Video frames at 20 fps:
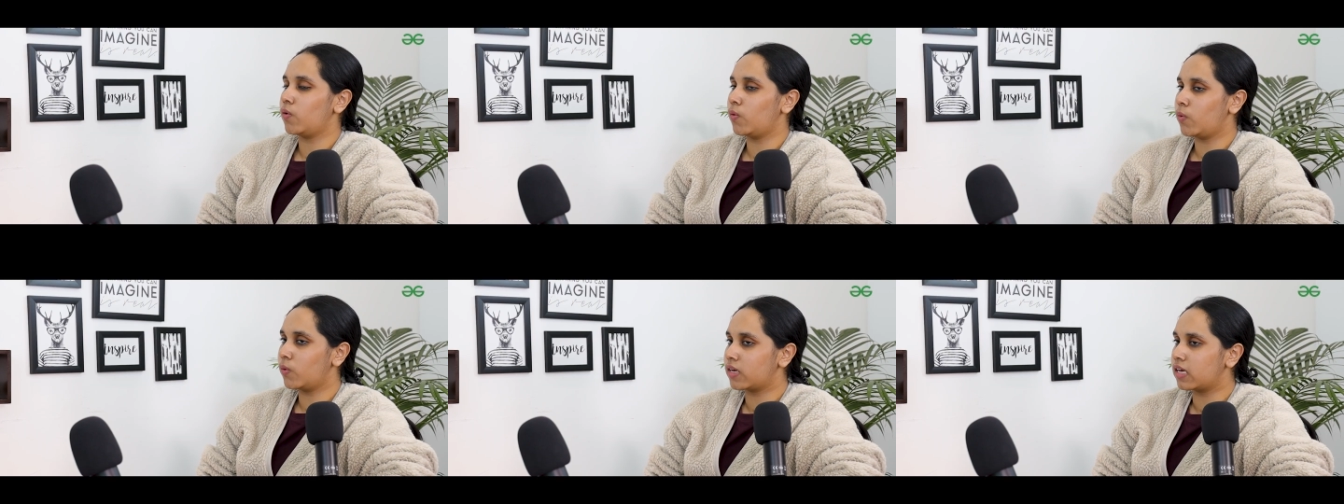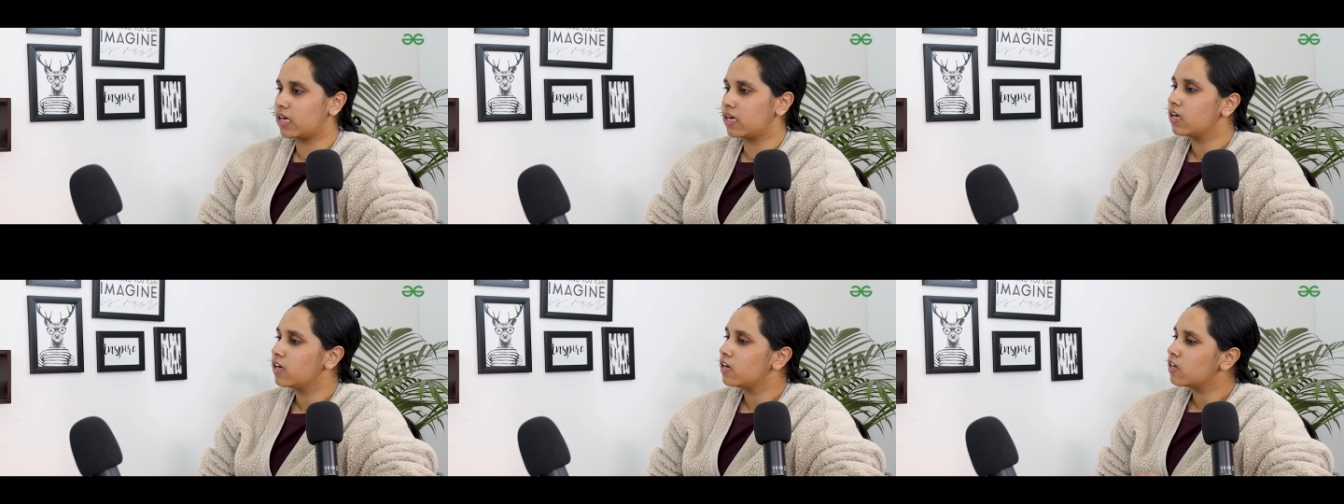
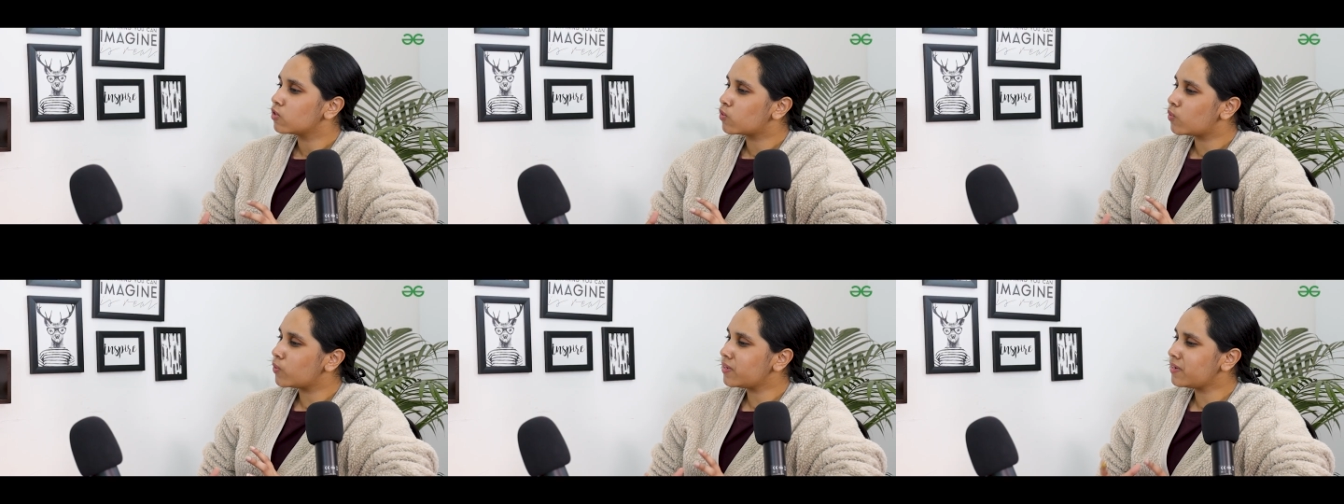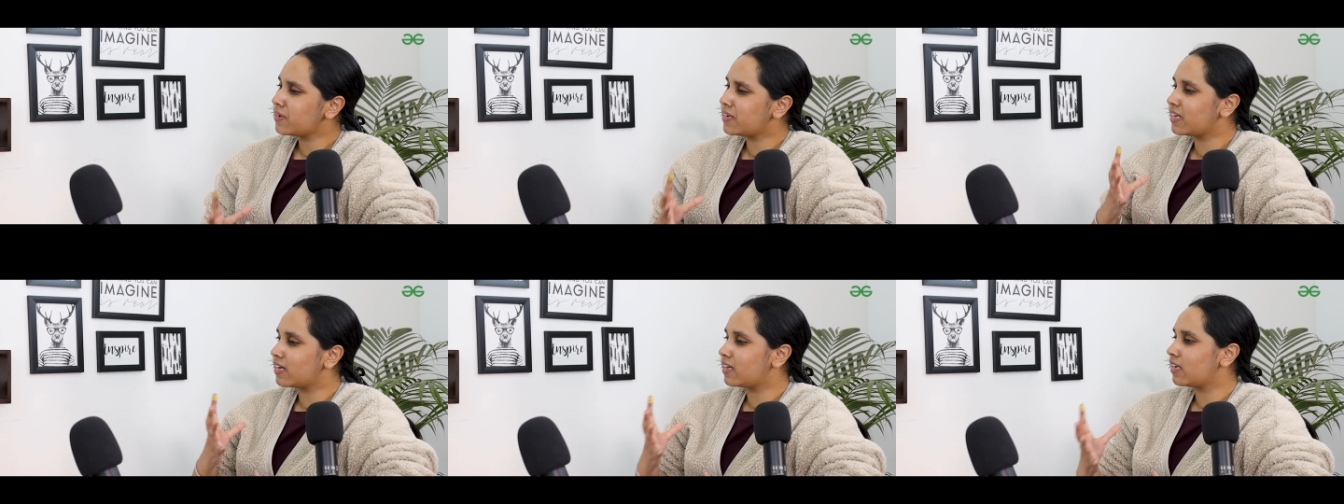ओके
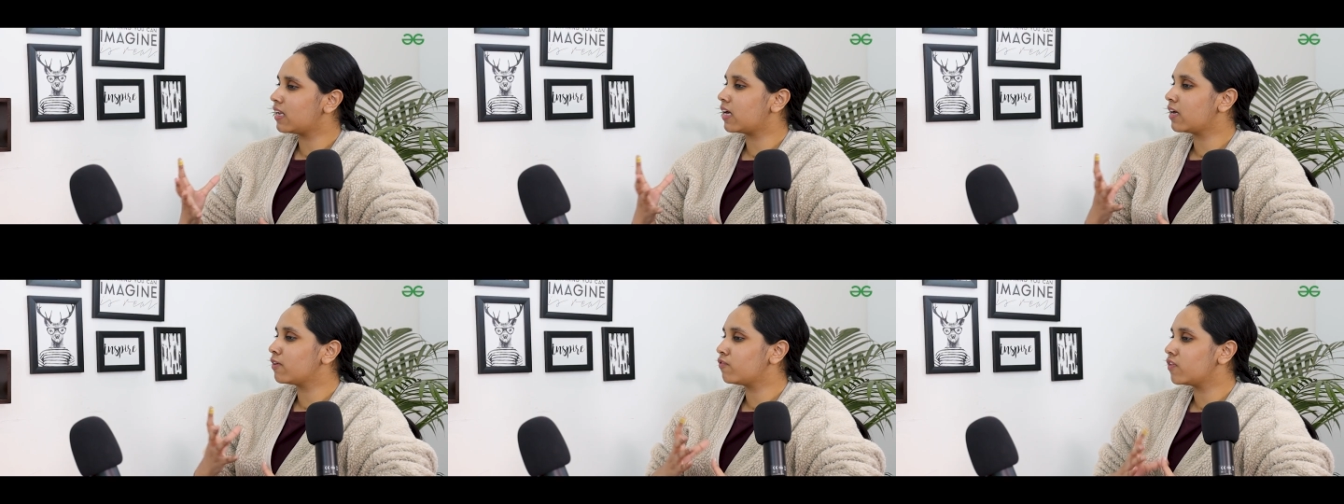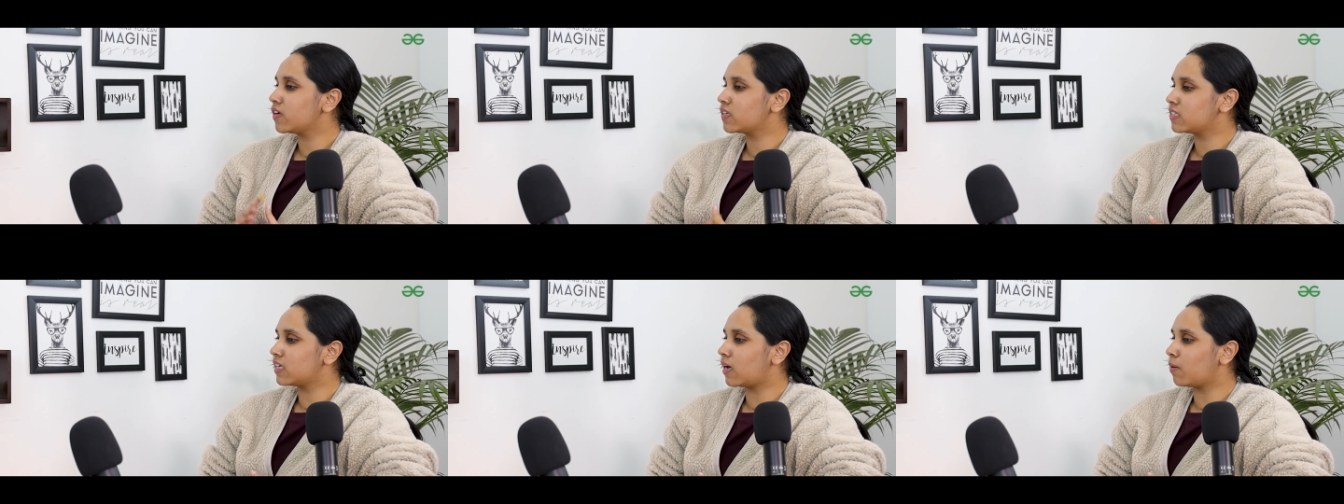कोई रियल
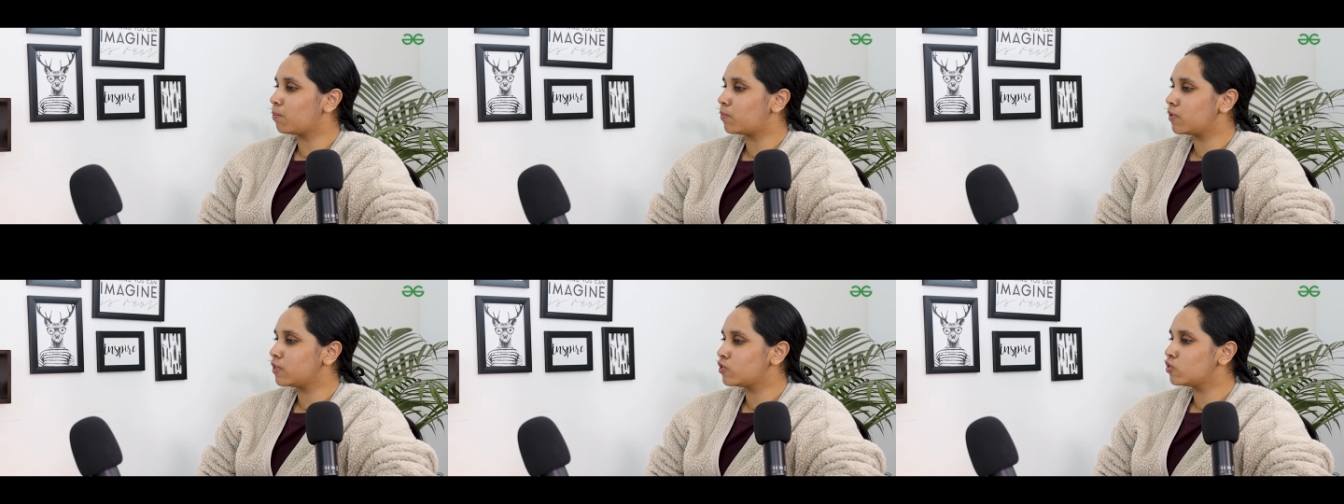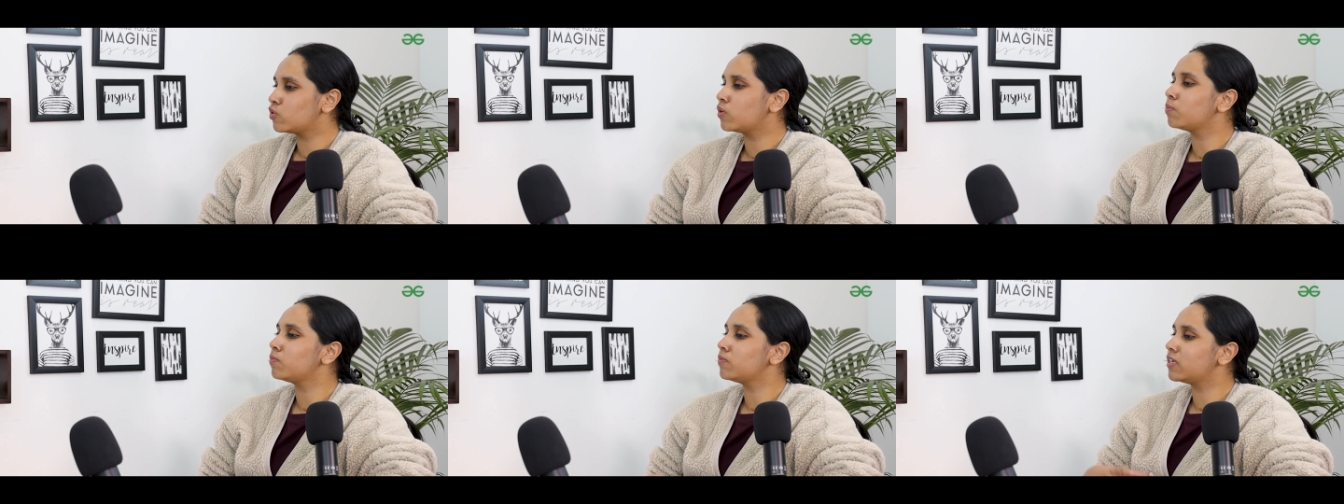लाइफ एग्जाम्पल
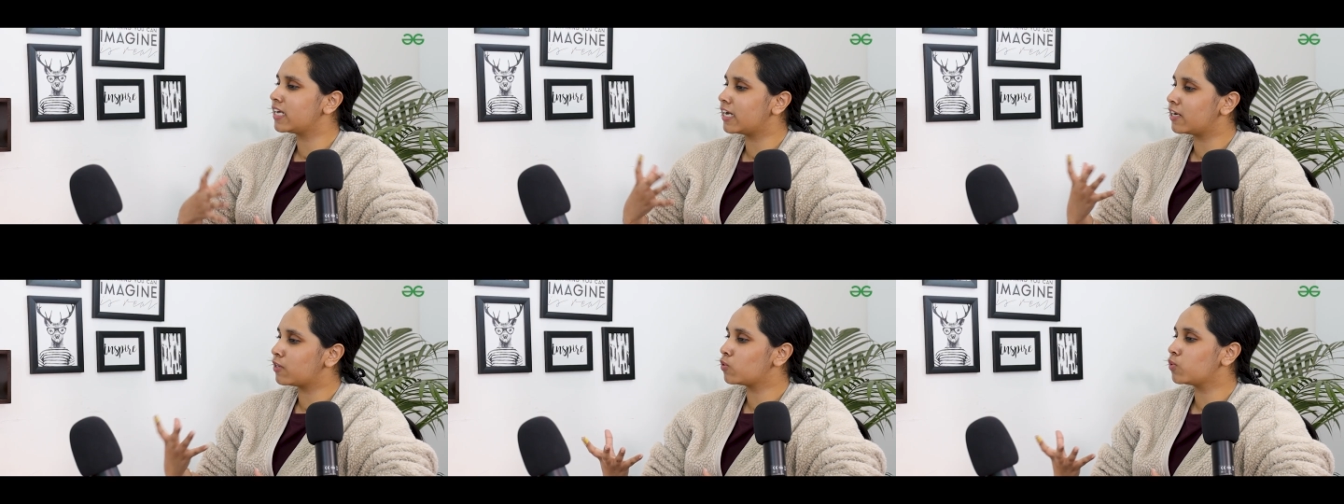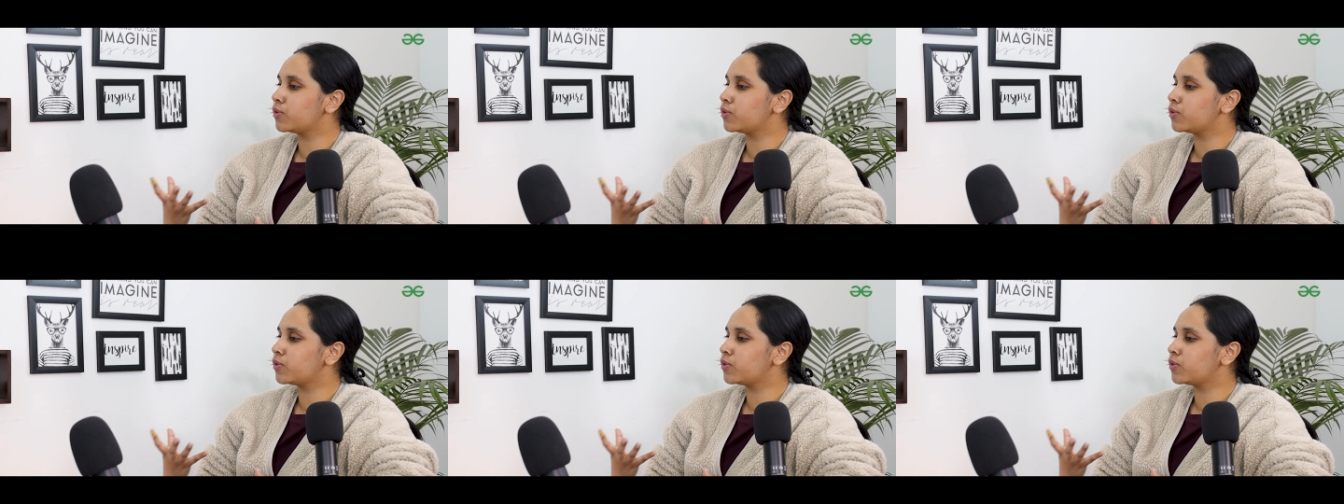जो हम डे